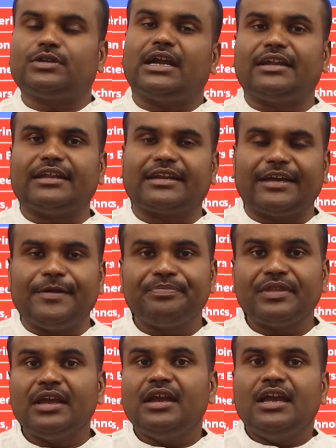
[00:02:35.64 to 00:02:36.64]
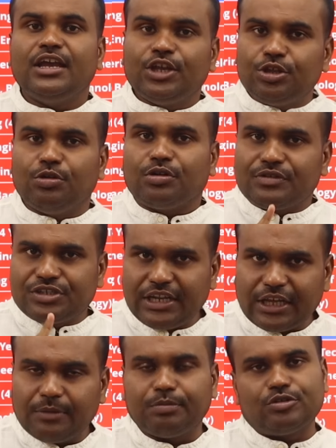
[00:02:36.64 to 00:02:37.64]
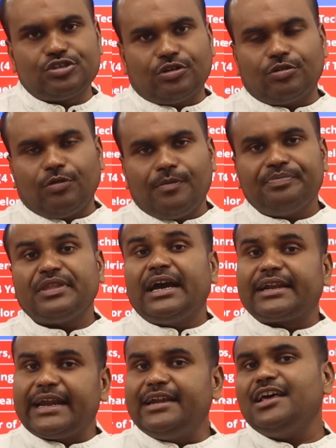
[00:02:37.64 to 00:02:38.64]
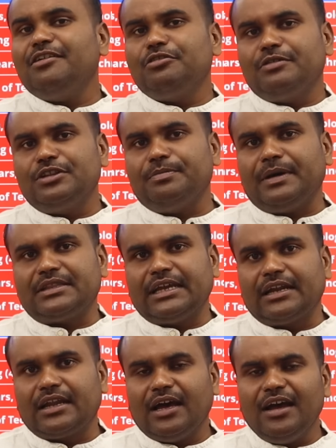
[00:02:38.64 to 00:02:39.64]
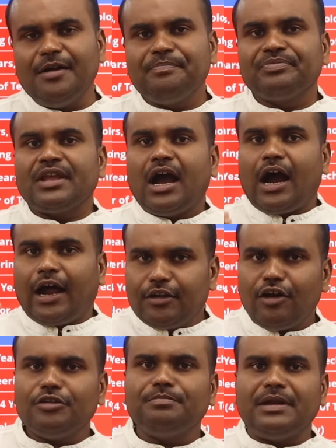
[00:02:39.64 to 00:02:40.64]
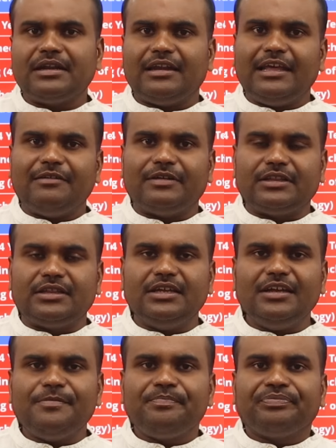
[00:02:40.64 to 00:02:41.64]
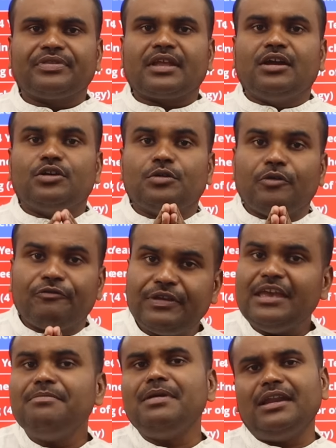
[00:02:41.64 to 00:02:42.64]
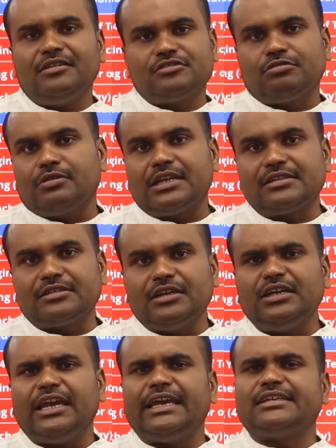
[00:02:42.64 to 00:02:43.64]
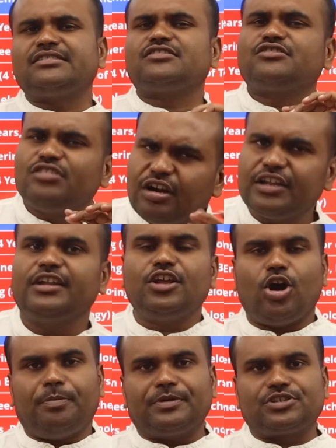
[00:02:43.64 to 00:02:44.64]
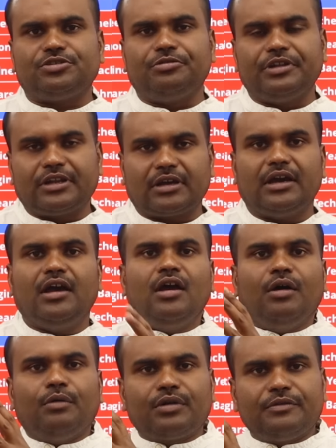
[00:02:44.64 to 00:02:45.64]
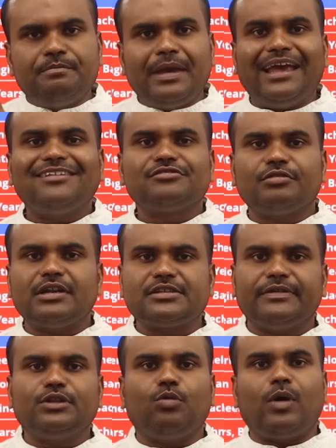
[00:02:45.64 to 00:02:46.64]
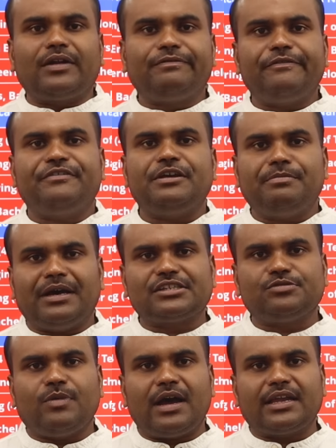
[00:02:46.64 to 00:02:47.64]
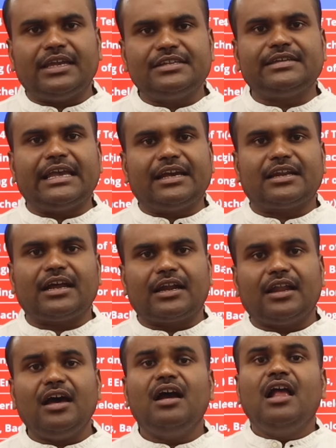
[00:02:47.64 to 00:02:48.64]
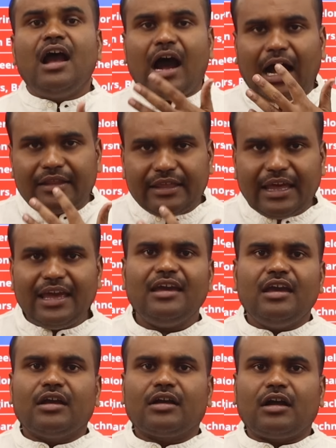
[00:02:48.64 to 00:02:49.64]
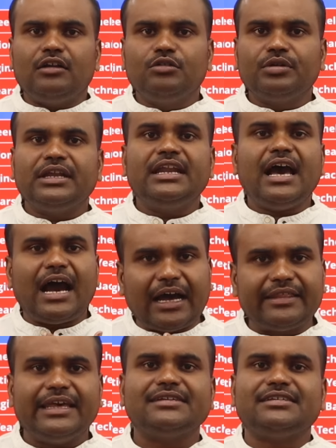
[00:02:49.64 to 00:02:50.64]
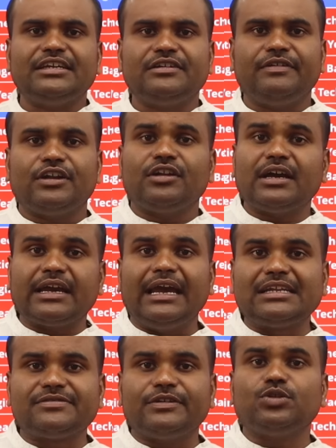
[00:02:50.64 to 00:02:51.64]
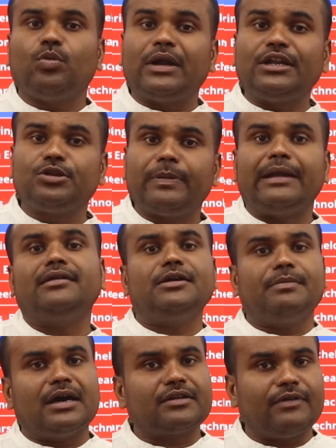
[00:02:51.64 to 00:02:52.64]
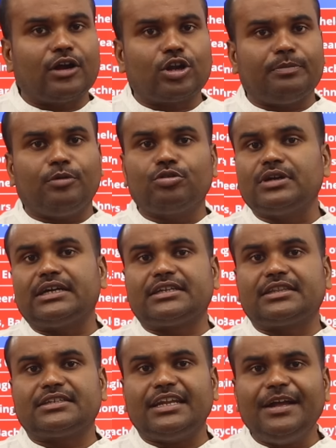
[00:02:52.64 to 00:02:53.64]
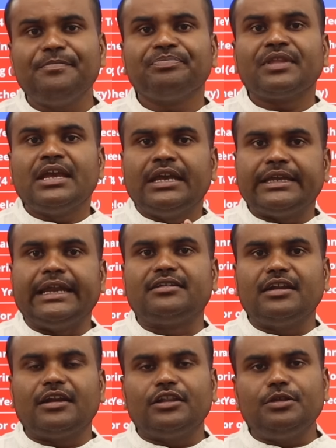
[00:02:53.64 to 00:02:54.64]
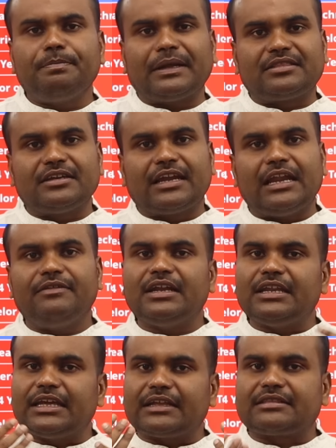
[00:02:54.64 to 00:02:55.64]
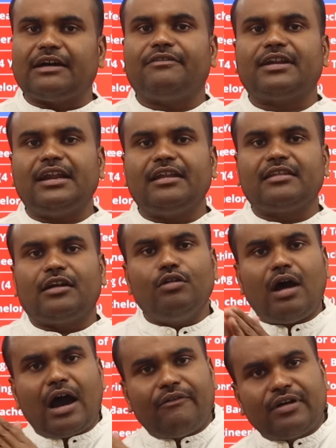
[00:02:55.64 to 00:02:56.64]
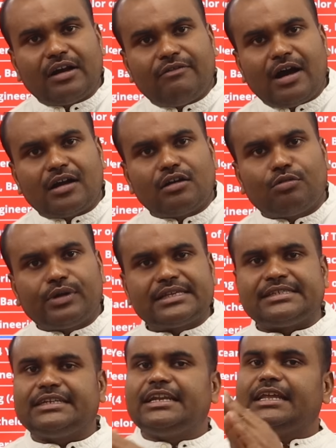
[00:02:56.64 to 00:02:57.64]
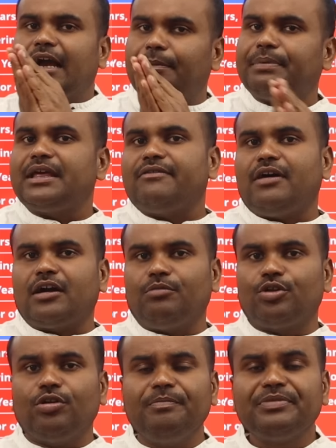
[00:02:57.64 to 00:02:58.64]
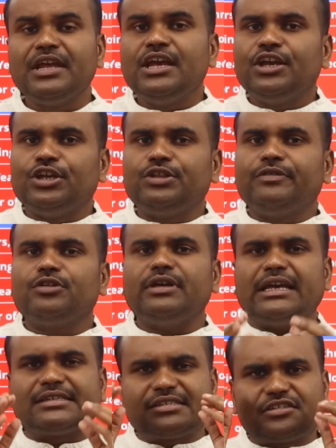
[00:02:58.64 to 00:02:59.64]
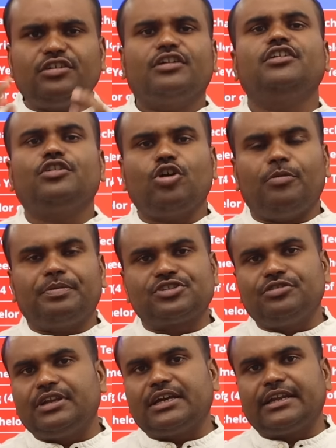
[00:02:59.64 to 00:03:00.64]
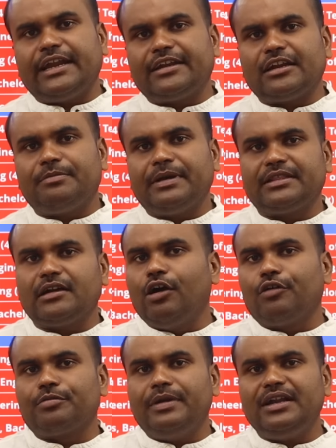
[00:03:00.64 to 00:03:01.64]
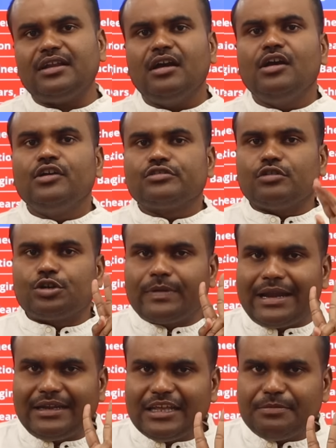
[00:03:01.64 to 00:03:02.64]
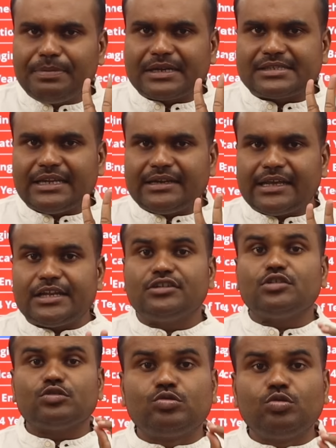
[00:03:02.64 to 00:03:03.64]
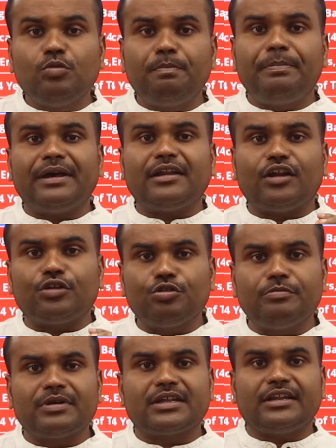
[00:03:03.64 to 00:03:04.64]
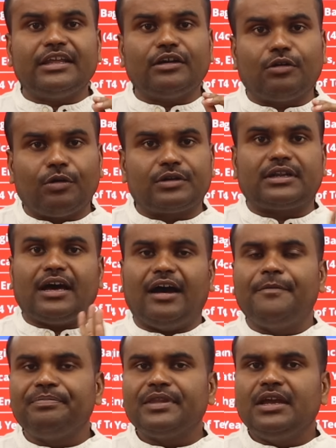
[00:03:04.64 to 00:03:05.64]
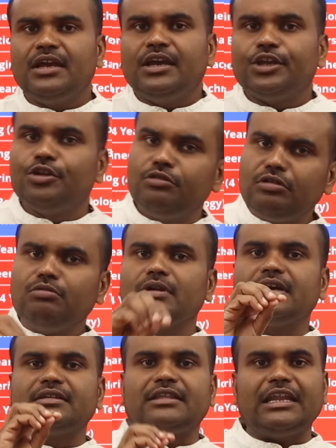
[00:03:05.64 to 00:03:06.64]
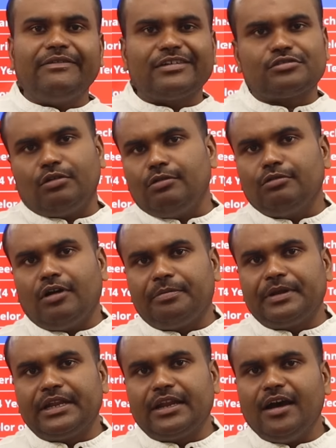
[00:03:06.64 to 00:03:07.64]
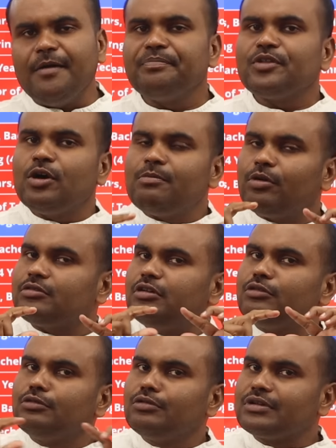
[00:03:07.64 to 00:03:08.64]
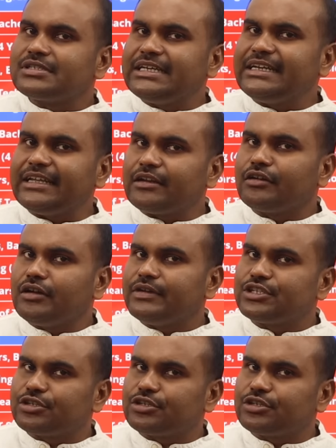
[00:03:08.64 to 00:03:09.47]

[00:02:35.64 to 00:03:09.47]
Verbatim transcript: கோட்டான்னு இருக்குது இது ஒரு விஷயம் நீங்கள் புரிஞ்சுக்கணும் ரெண்டாவது வந்து பார்த்திங்கன்னா அலாட்மெண்ட்லேயே வந்து ஃபீமேல் ஸ்டூடெண்ட்ஸுக்கு எக்ஸ்ட்ராடினரி ஆப்பர்ச்சுனிட்டி இருக்குது ஒரு மேல் ஸ்டூடெண்ட்ஸ் வந்து ஒன் ஃபிஃப்டி மார்க்ஸ் வாங்கி ஜெயிக்கிறாங்கன்னா அதே கல்லூரியில் அதே சீட் வேணும்னா கேர்ள்ஸ் வந்து ஒன் டுவெண்ட்டி மார்க் வாங்கினா போதும் கிட்டத்தட்ட எட்டுலேருந்து பத்து கேள்விகள் நீங்கள் தவற எழுதினாலும் அவங்க வாங்கக்கூடிய சீட்டு நீங்கள் அப்படியே வாங்க முடியும் இது ஒரு எக்ஸ்ட்ராடினரி ஆப்பர்ச்சுனிட்டி கிரியேட்டட் பை த கவர்மெண்ட் ஸோ டுவெண்ட்டி பர்சன்டேஜ் சூப்பர் நியூமரரி கோட்டா இன்னும் உங்களுக்கு தெளிவாக சொல்லணும் அப்படின்னா மொத்தம் நூறு சீட் இருக்குதுன்னு